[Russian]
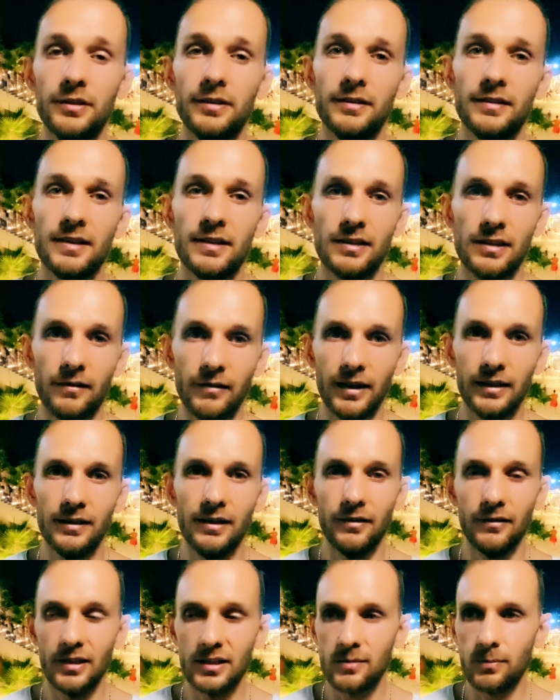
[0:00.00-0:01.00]
создавать для
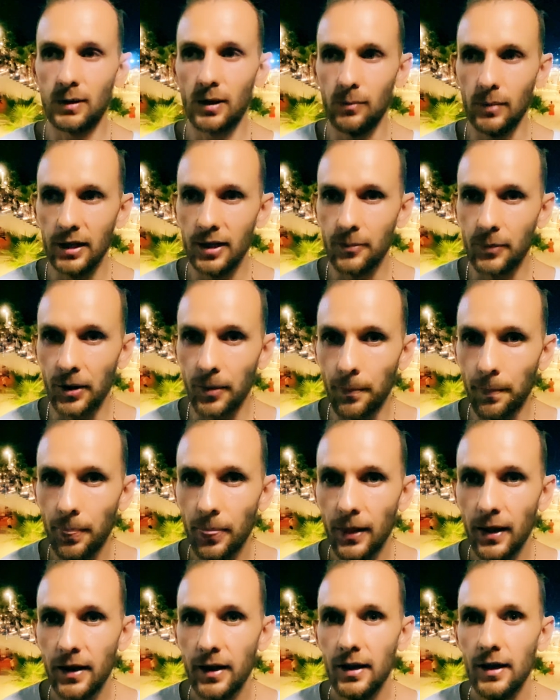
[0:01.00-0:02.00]
вас проблемы.
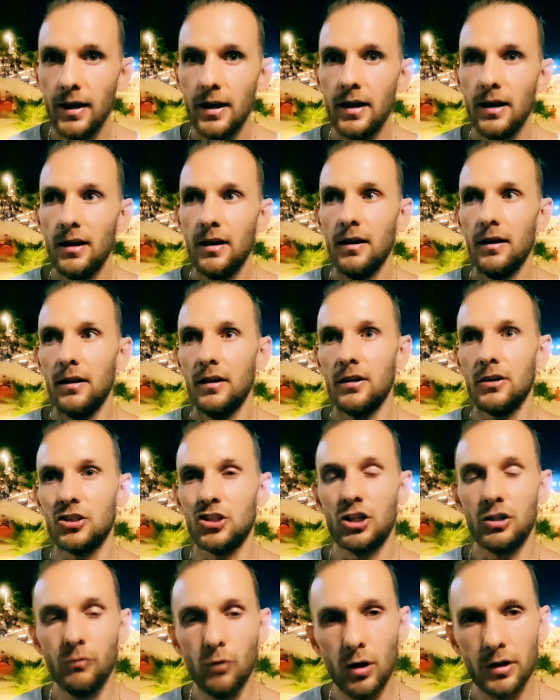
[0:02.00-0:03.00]

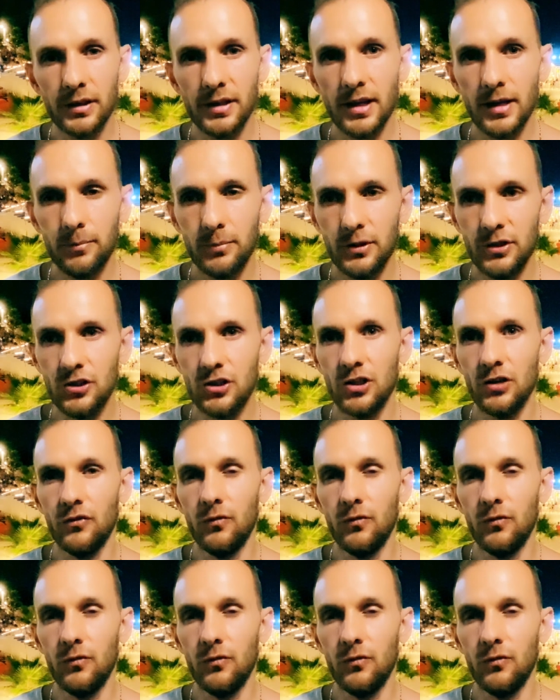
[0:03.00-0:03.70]
Животная пища в